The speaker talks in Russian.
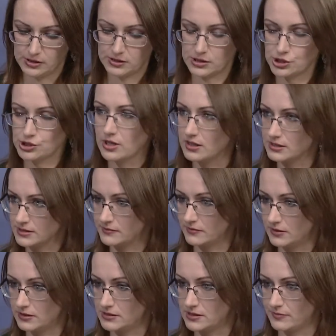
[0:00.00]
гражданства
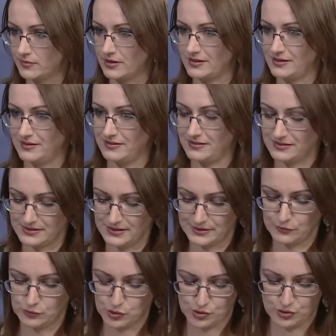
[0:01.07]
лицам, а не из-за
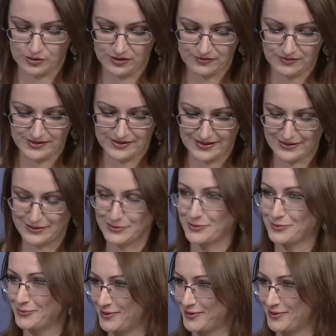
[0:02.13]
того, что не хватает рук